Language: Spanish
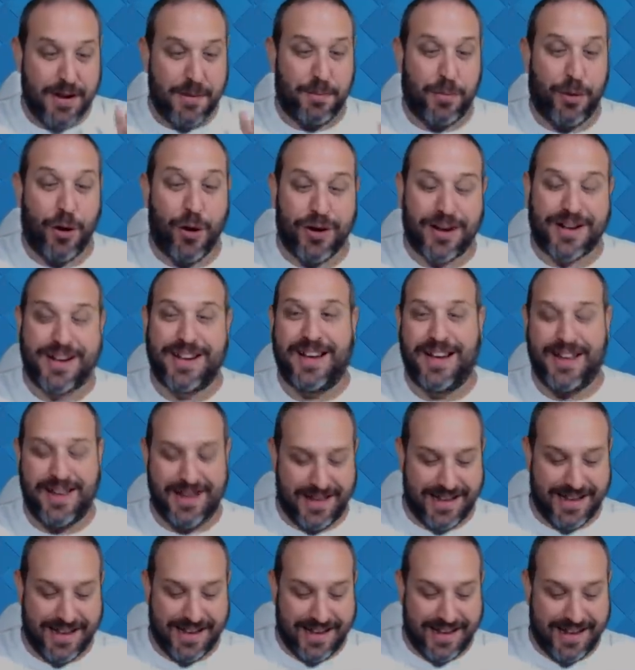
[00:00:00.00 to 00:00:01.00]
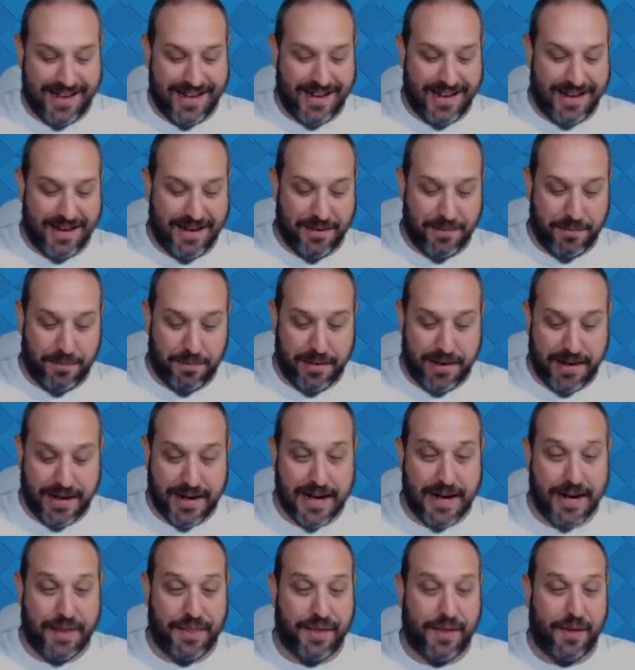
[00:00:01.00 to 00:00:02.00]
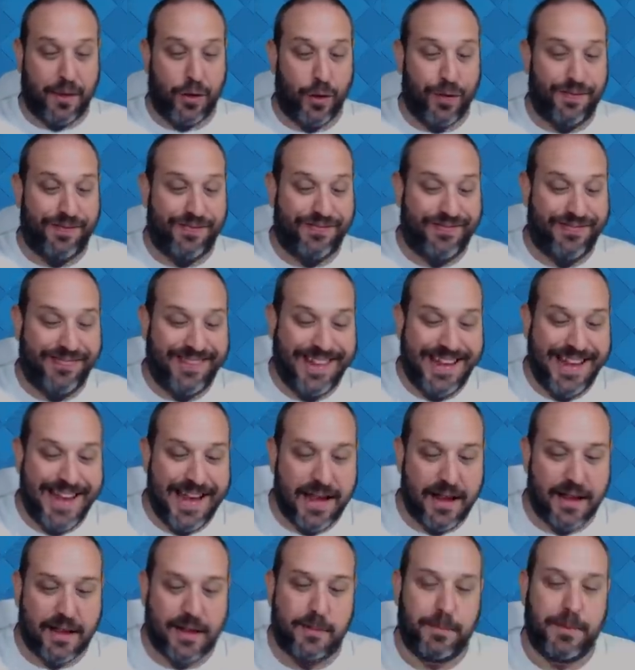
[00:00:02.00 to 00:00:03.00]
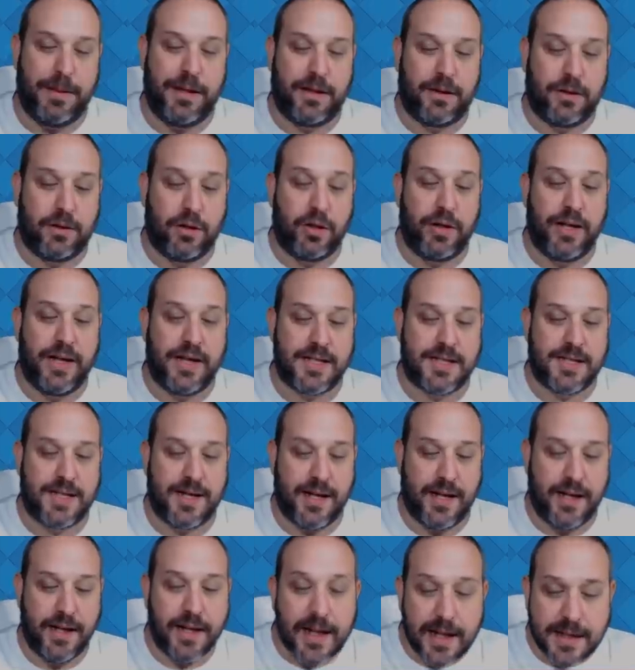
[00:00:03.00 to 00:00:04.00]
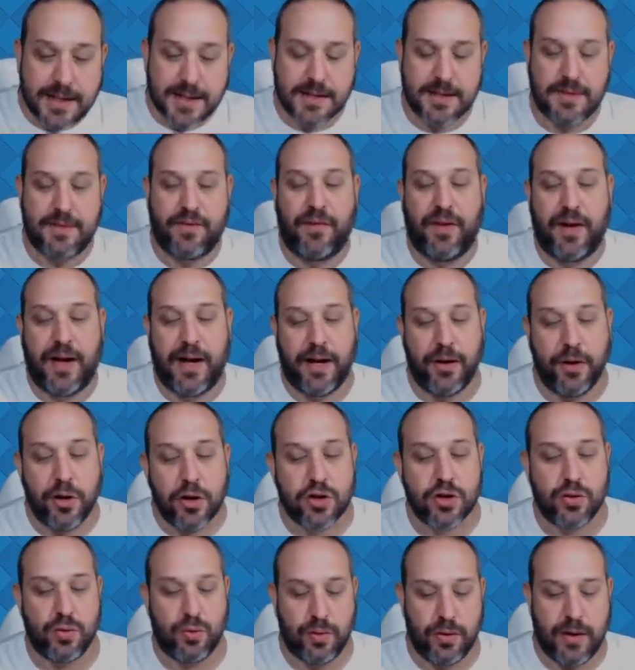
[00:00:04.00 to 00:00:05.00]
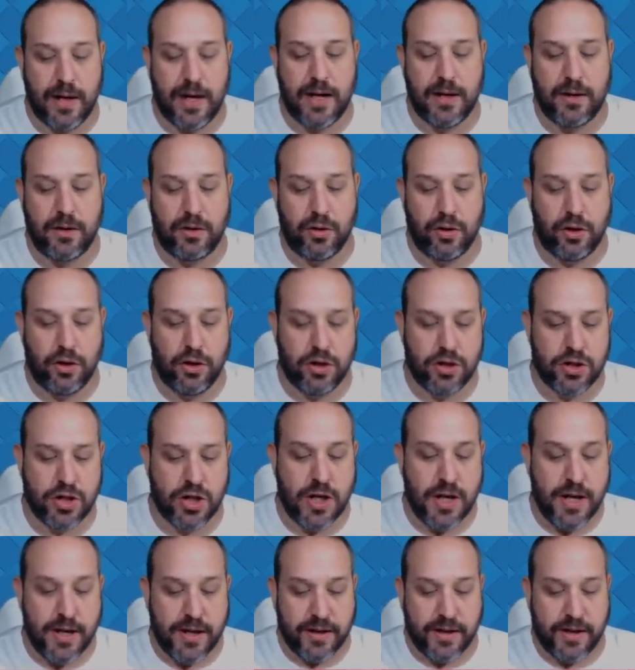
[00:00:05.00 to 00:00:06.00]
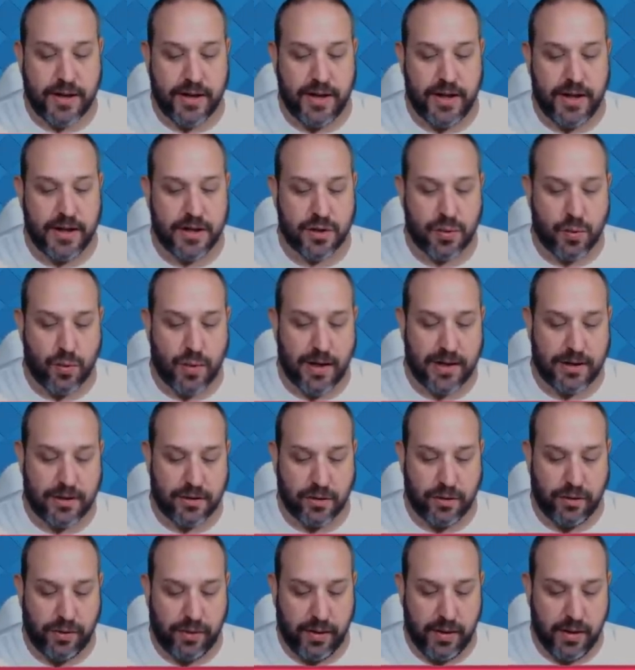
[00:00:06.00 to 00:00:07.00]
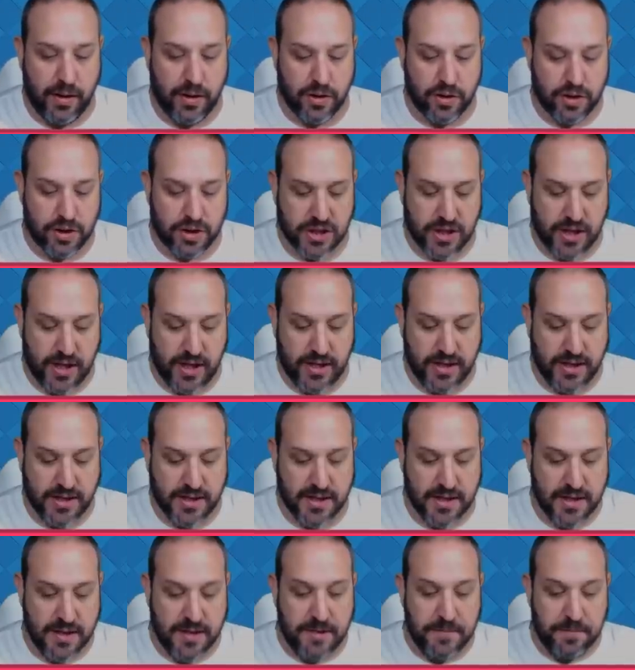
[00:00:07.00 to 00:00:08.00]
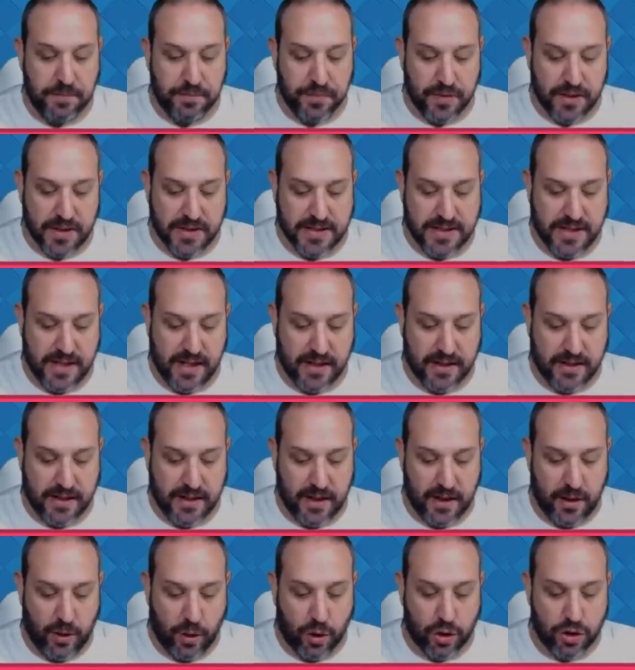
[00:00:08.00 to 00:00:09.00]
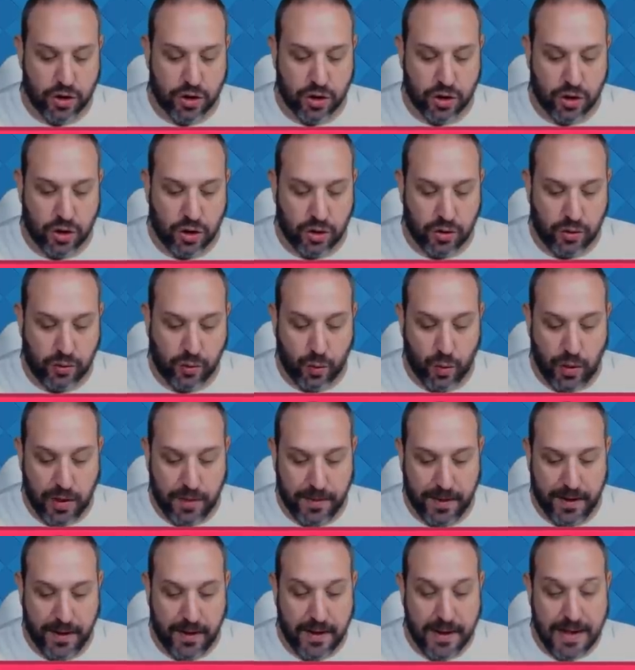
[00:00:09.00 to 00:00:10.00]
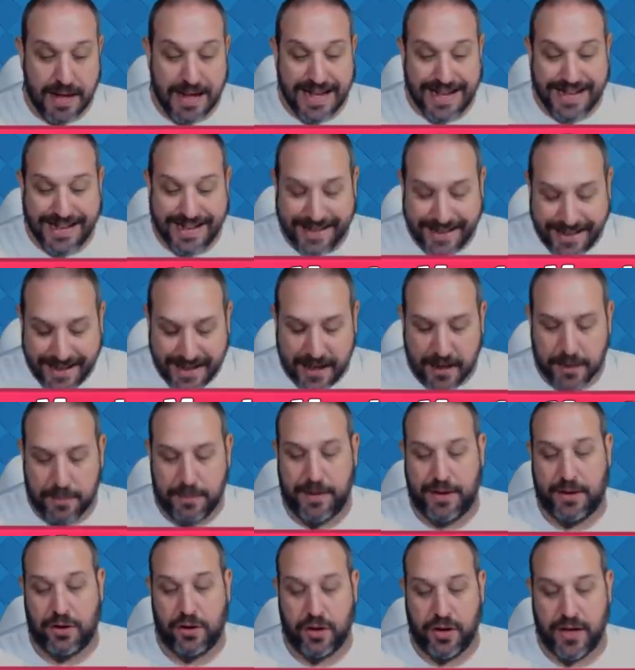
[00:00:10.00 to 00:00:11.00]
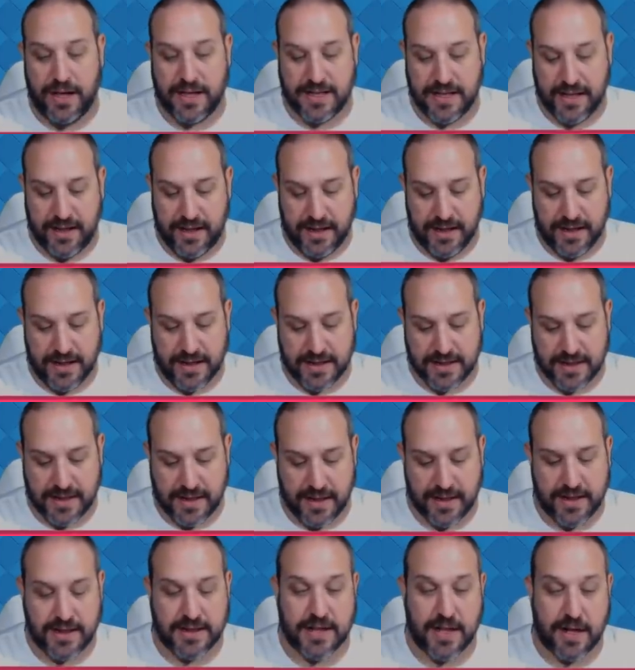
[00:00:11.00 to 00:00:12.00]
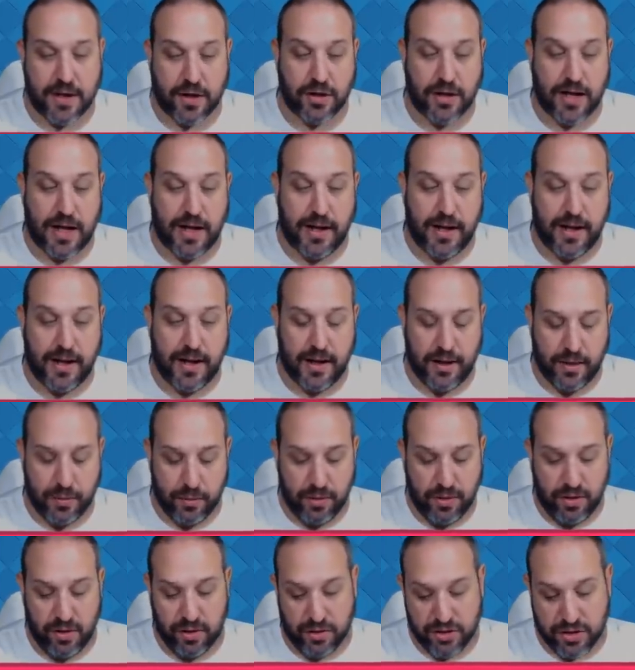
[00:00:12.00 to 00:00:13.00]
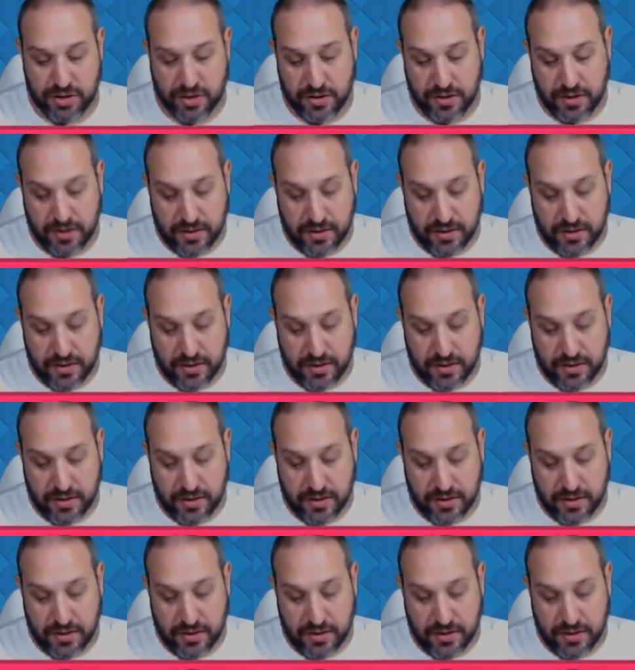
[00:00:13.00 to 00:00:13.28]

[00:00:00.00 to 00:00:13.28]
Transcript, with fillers: Porque eh, me he calzado 10 victorias seguidas. Fijaros, 1, 2, 3, 4, 5, 6, 7, 8, 9, 10 victorias seguidas. La siguiente derrota, 1, 2 2.